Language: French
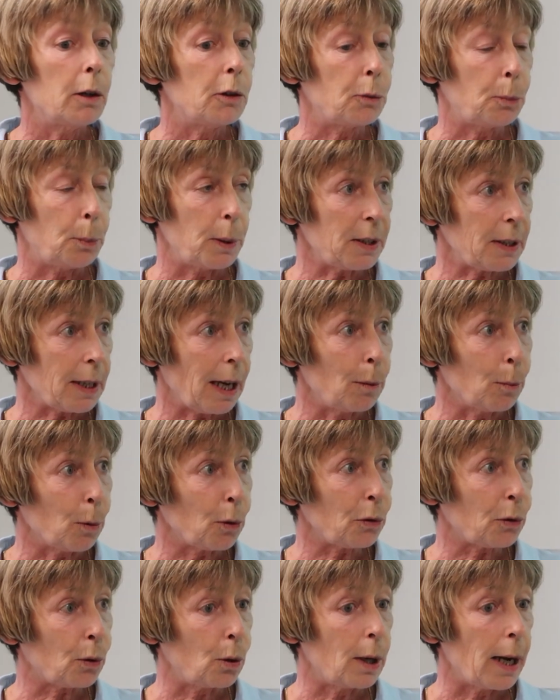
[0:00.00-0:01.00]

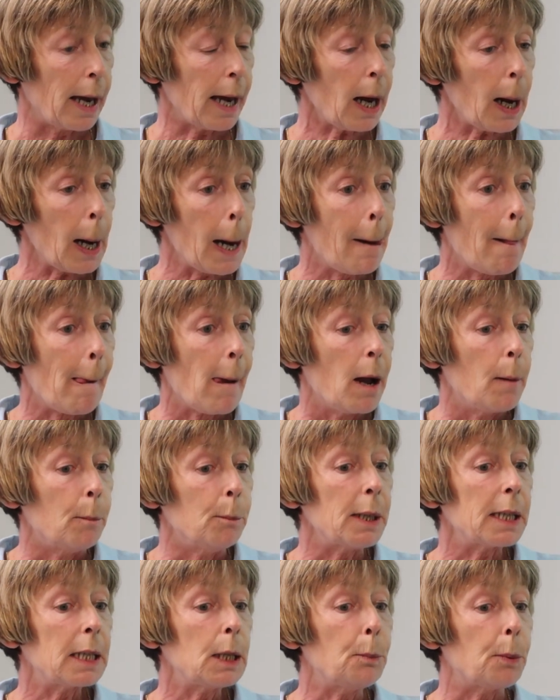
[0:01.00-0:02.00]
spécialement scolaires,
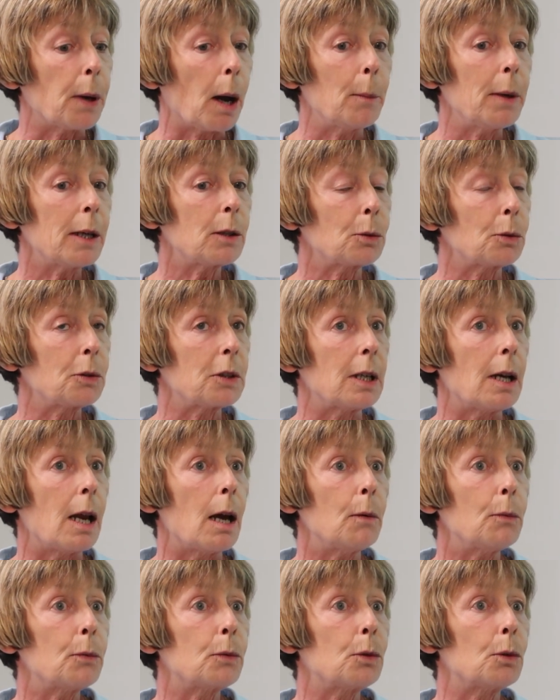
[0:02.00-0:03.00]
mais qui permettent aux
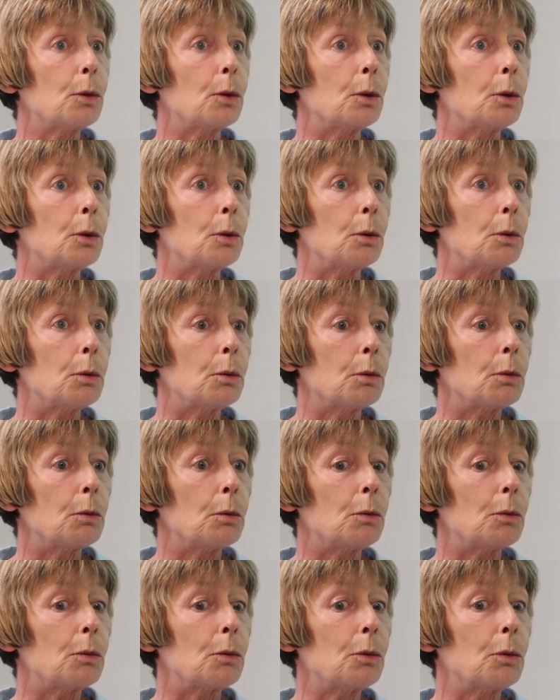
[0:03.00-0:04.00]
élèves de,
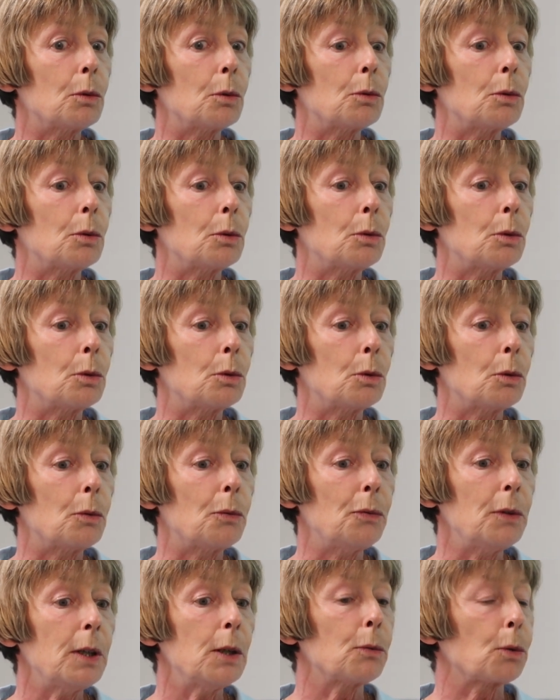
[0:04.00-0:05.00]
de, de,
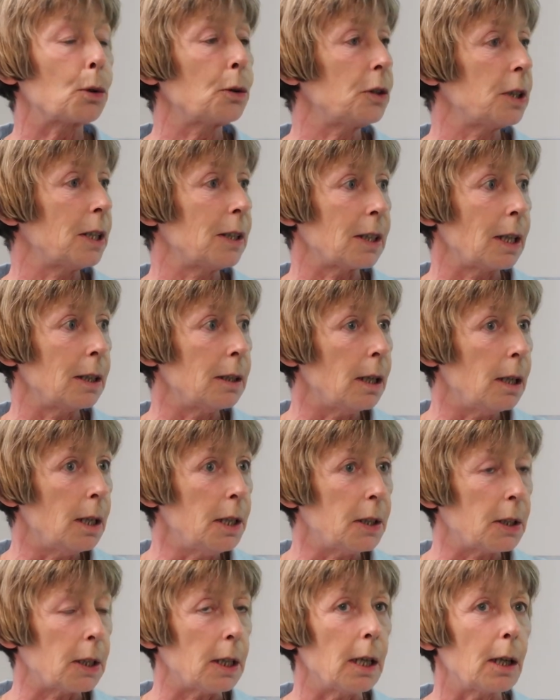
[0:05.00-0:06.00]
vivre ces années
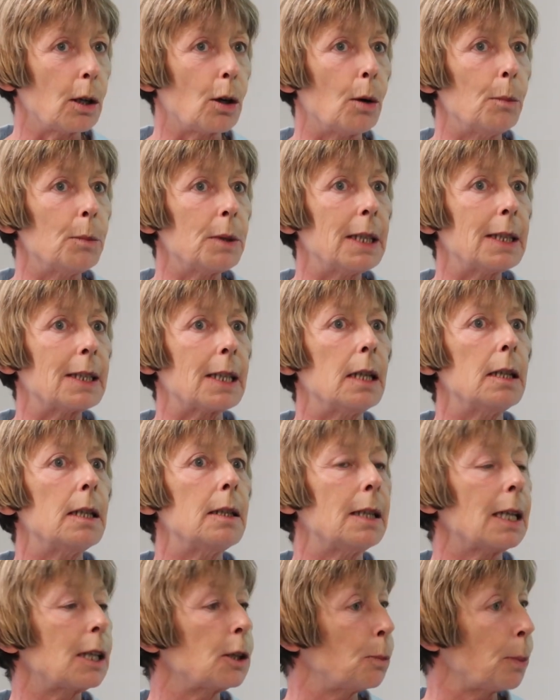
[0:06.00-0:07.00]
lycées comme des
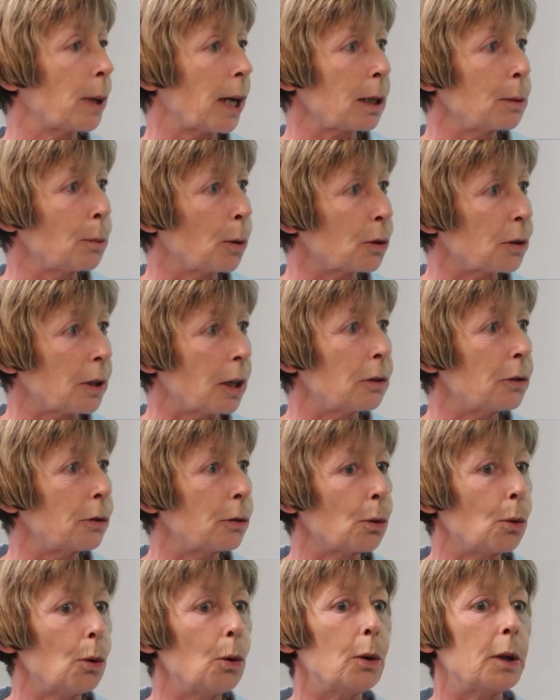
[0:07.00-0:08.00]
années
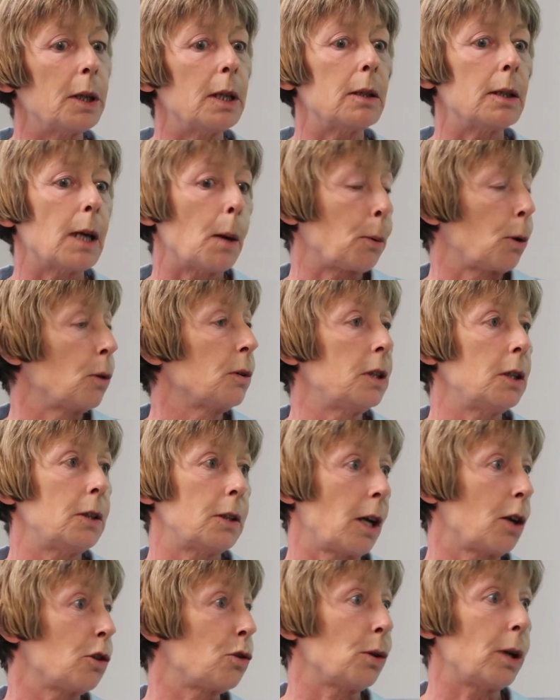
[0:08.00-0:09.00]
d'expérimentation et
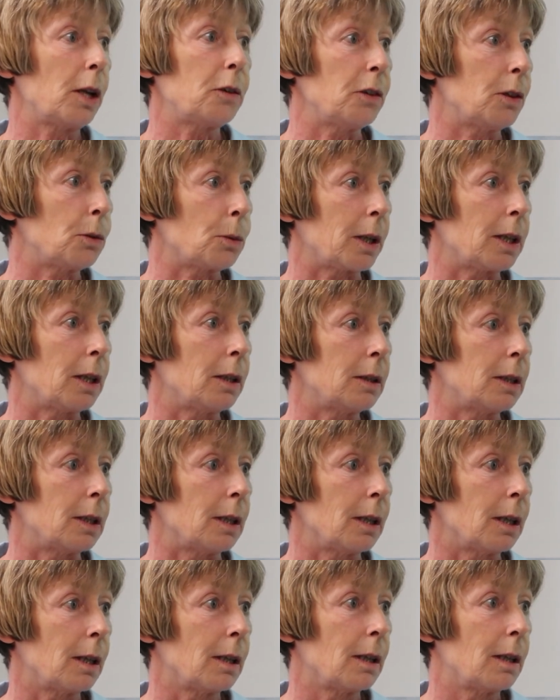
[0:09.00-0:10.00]
d'apprentissage de la
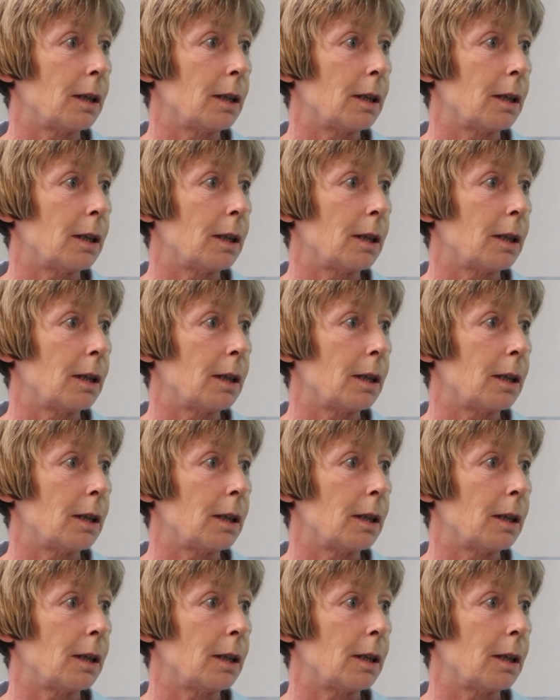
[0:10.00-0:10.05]
citoyenneté.